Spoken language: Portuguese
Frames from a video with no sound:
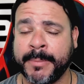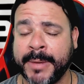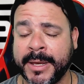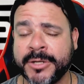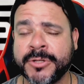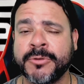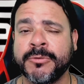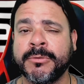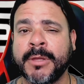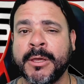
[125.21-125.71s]

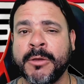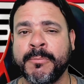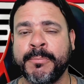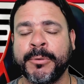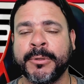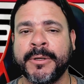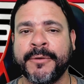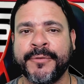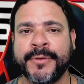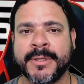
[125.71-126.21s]
México tem um
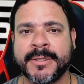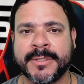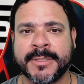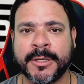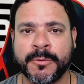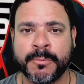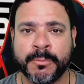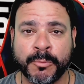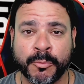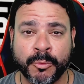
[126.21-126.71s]
poder
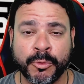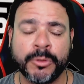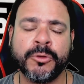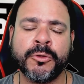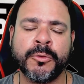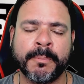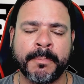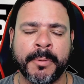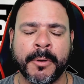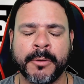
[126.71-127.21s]
financeiro
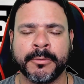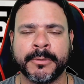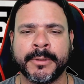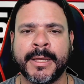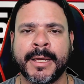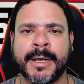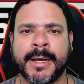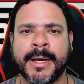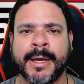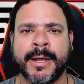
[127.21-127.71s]
muito bom,
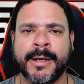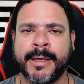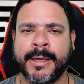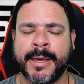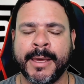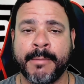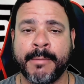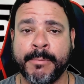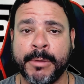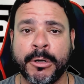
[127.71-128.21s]
né, cara?
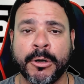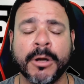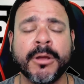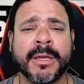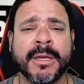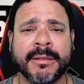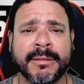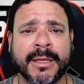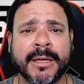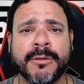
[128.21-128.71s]
É, é
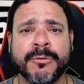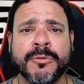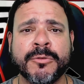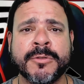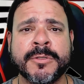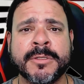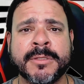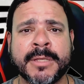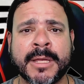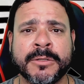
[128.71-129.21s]
melhor que até que
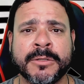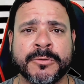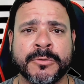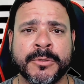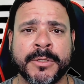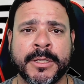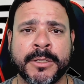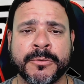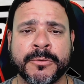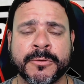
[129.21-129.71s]
dos Estados
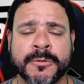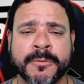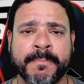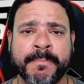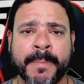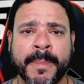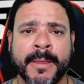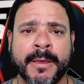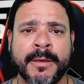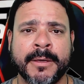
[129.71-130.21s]
Unidos.
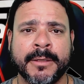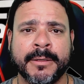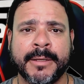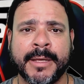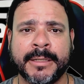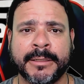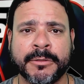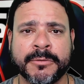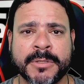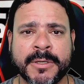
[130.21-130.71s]

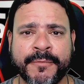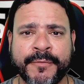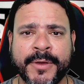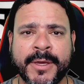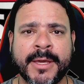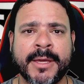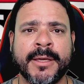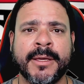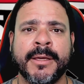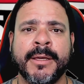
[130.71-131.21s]
Né? Então você
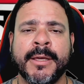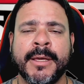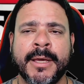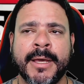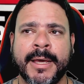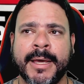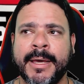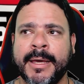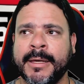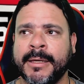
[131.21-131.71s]
vê
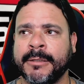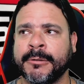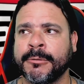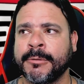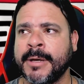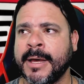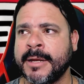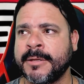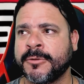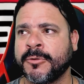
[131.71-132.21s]
é, é,
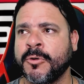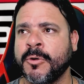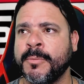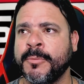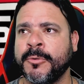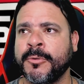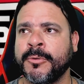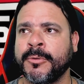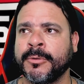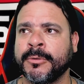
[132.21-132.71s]
lugares
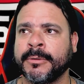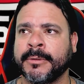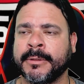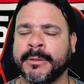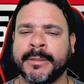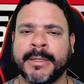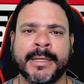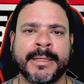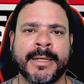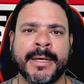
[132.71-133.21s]
como
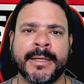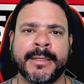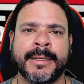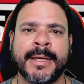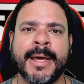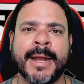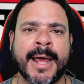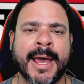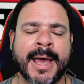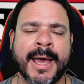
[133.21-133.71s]
lá na,
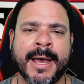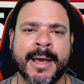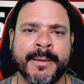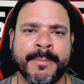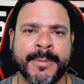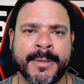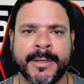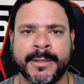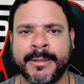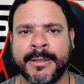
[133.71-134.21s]
na
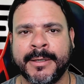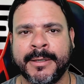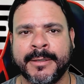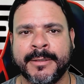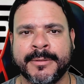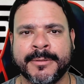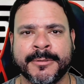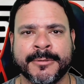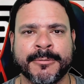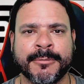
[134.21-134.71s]
Arábia, né?
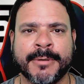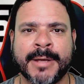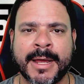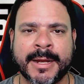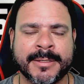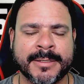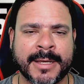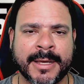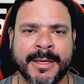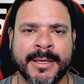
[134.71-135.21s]
esses
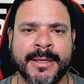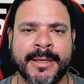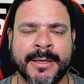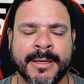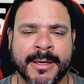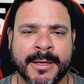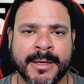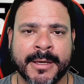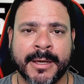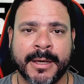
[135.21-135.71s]
lugares
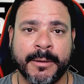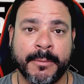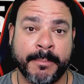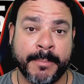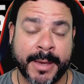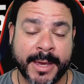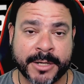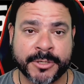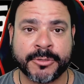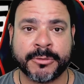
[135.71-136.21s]
aí, é, o
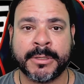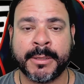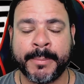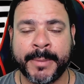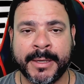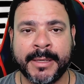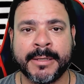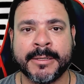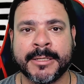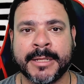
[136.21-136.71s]
México
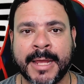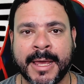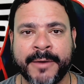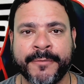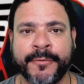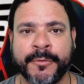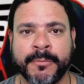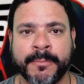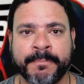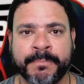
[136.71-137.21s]
também eles
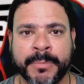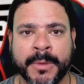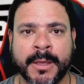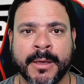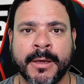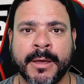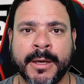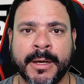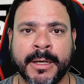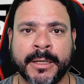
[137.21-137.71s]
levam
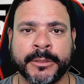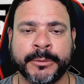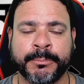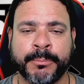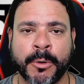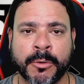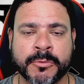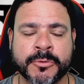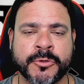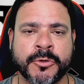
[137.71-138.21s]
é,
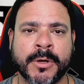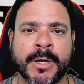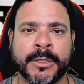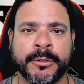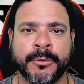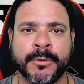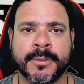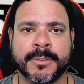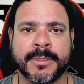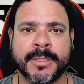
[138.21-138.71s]
bons
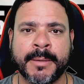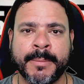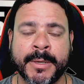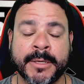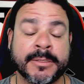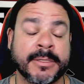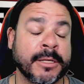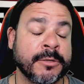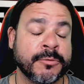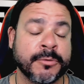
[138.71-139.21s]
jogadores também,
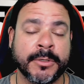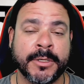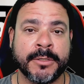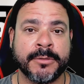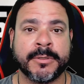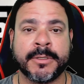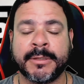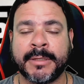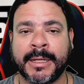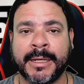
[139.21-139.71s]
Estados
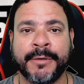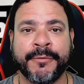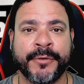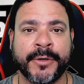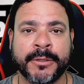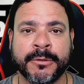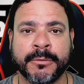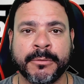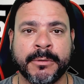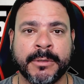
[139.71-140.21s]
Unidos que está
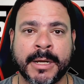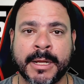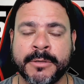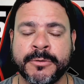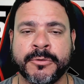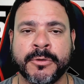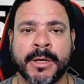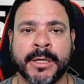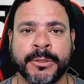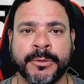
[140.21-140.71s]
levando
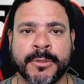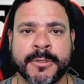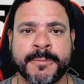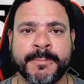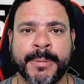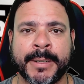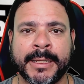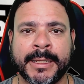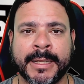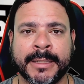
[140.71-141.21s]
grandes jogadores
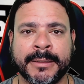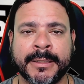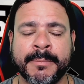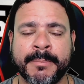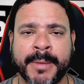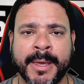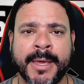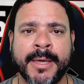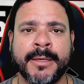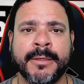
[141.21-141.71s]
para lá
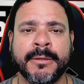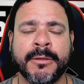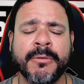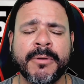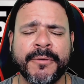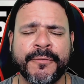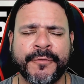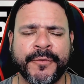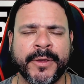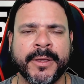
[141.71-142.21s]
também,
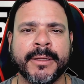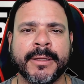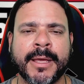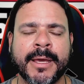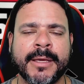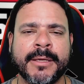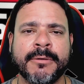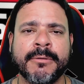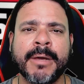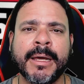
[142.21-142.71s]
então enfim,
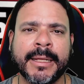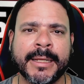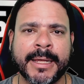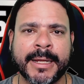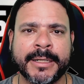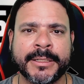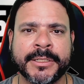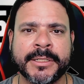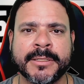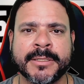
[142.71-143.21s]
né? E o
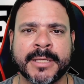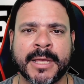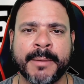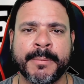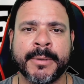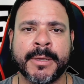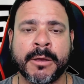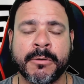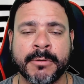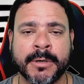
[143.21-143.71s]
Calera a gente
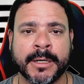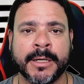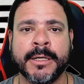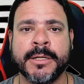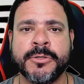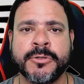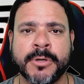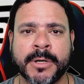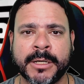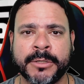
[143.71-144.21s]
sabe que é um
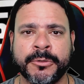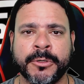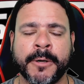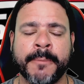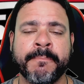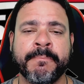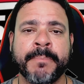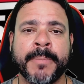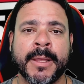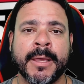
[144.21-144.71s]
grande
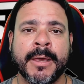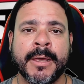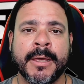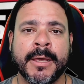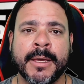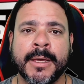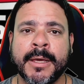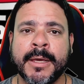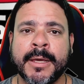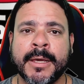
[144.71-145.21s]
jogador.
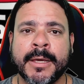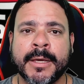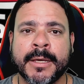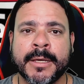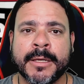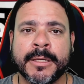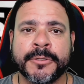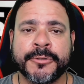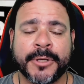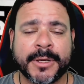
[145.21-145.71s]

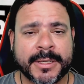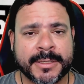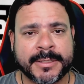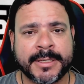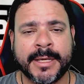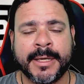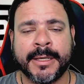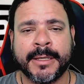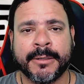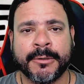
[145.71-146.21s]
Só que
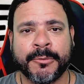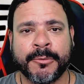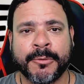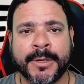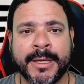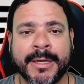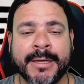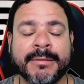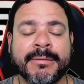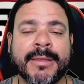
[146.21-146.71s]
assim, o
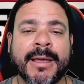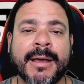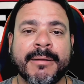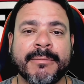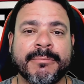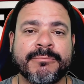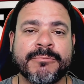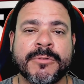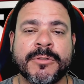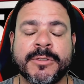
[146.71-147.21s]
que
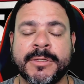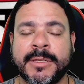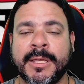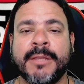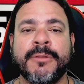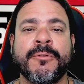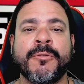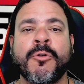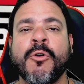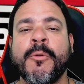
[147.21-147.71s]
está
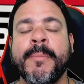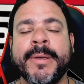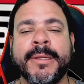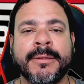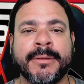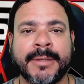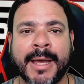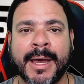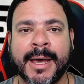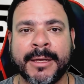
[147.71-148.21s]
sendo
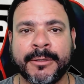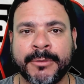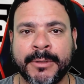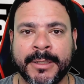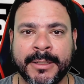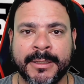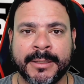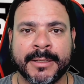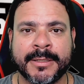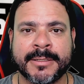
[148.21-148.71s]
comentado
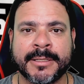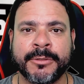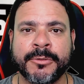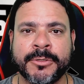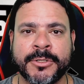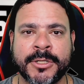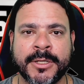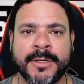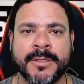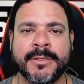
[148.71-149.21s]
ali nessa
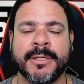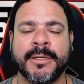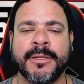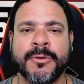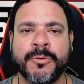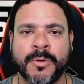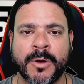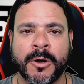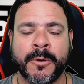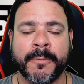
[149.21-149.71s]
notícia
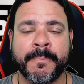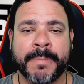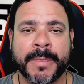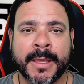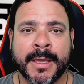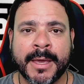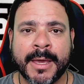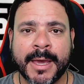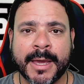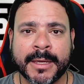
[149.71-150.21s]
da UOL?
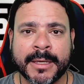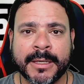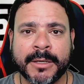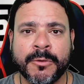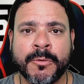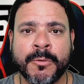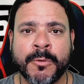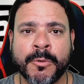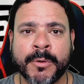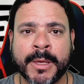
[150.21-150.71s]
É que
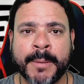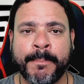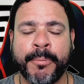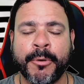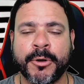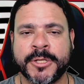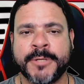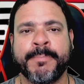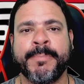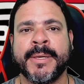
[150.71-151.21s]
o que
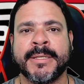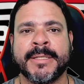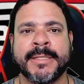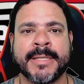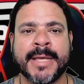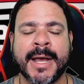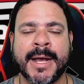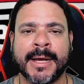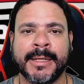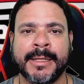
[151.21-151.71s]
pode
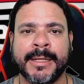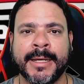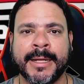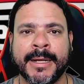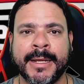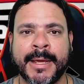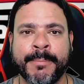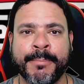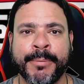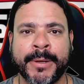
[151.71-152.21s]
pesar,
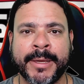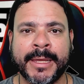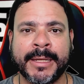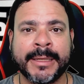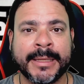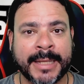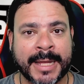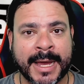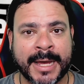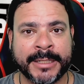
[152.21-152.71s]
galera, é porque
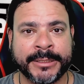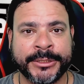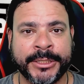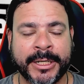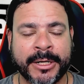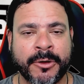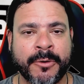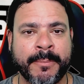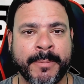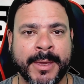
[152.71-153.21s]
lá
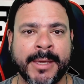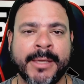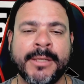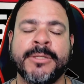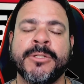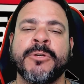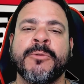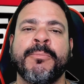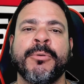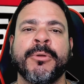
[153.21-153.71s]

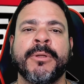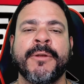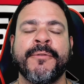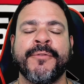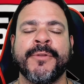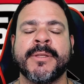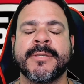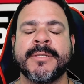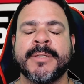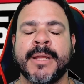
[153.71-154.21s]
geralmente o poder
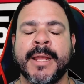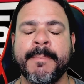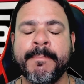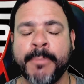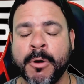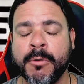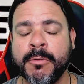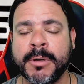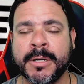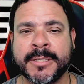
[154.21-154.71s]
financeiro é
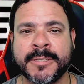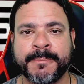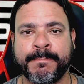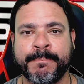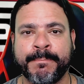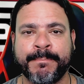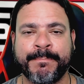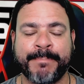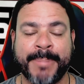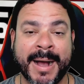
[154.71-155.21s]
bom,
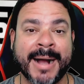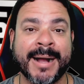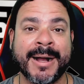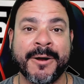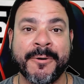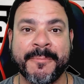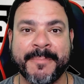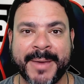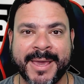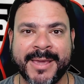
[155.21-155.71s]
eles
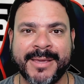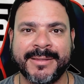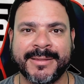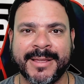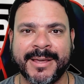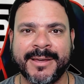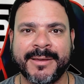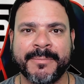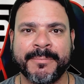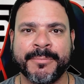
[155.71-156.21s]
pagam bem
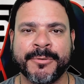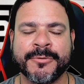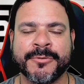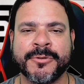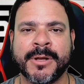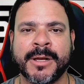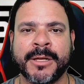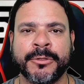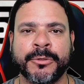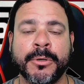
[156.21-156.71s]
né, para os
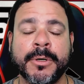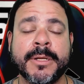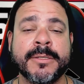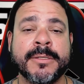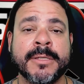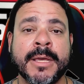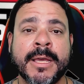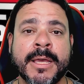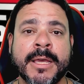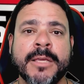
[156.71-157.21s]

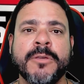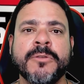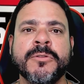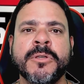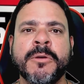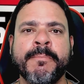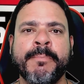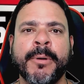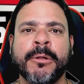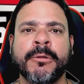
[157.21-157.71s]
jogadores, e o
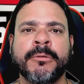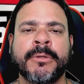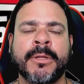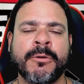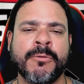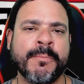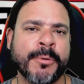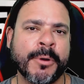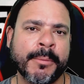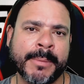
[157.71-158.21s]
São Paulo está
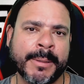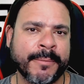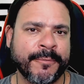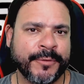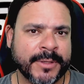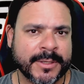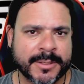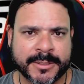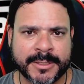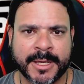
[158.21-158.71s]
com problema
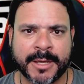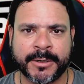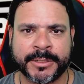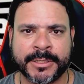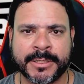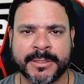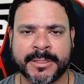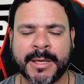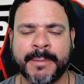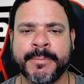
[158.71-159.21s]
financeiro, a
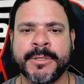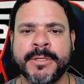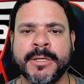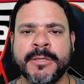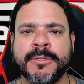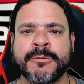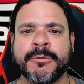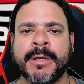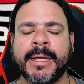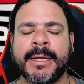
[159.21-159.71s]
gente sabe disso.